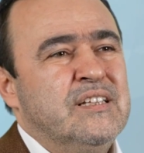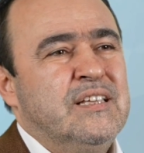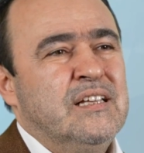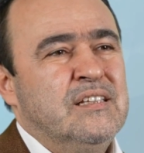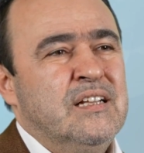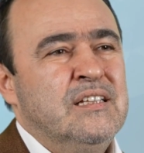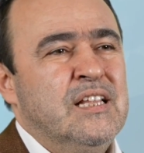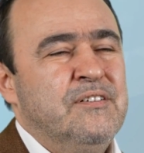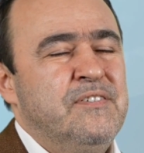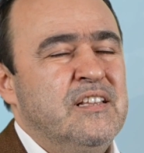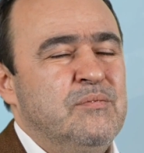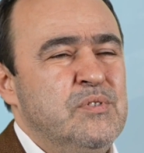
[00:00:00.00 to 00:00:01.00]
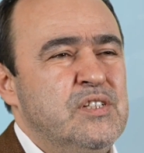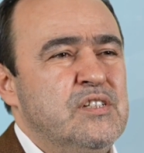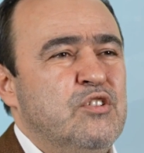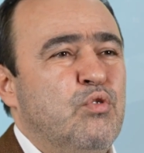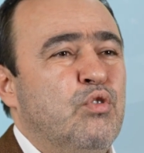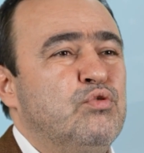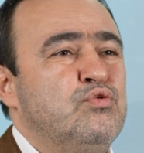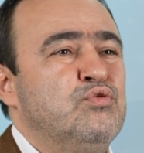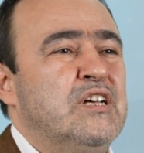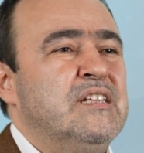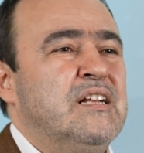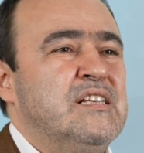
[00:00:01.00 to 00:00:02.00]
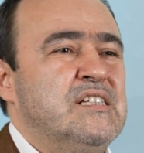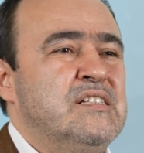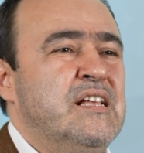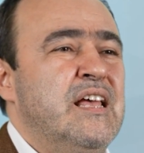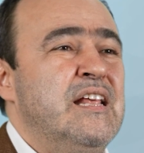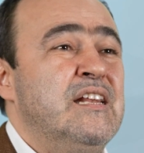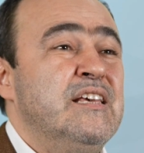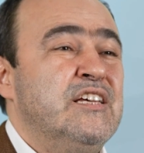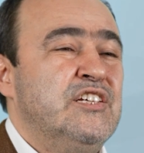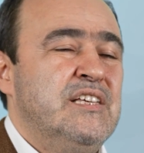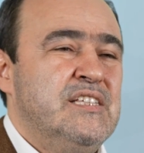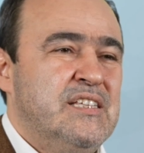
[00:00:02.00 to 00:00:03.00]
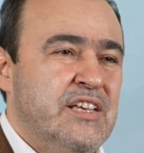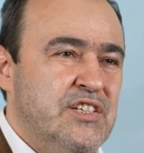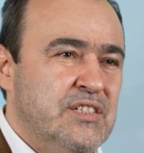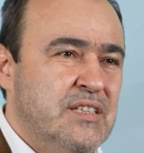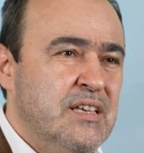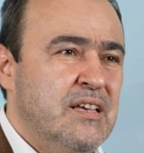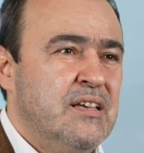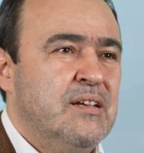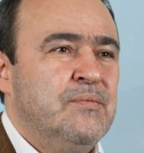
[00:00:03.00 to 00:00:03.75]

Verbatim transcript: eteklerinde Efendimiz okçuların arasından 50 kişiyi seçti